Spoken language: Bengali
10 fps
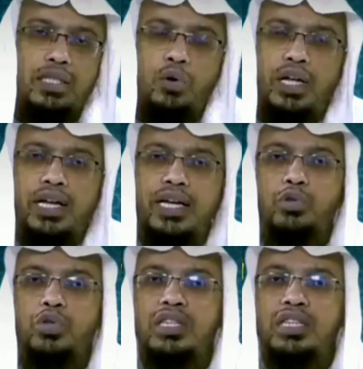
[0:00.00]
তাহলে
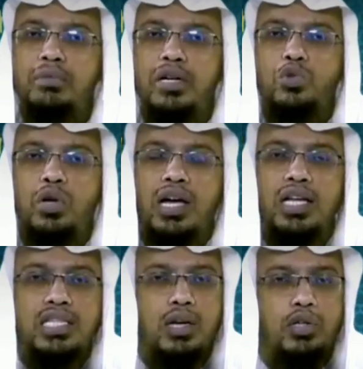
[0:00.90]
কেউ যদি তিনবার সুরা
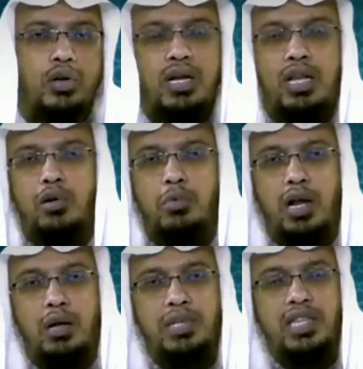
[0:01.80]
এখলাস তেলাওয়াত করেন আল্লাহ
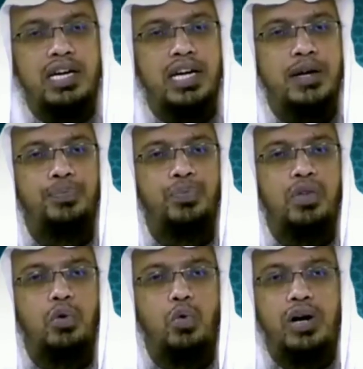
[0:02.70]
রবুল আলমিন তাকে
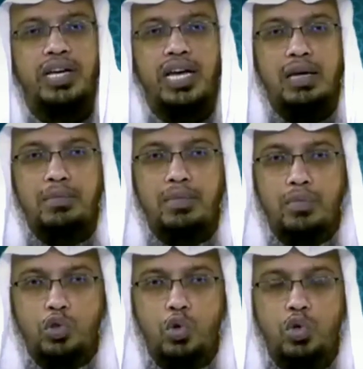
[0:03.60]
কোরআনে করিম
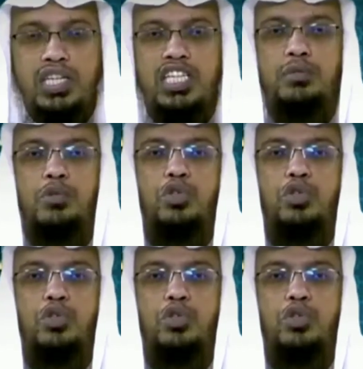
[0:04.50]
শুরু থেকে শেষ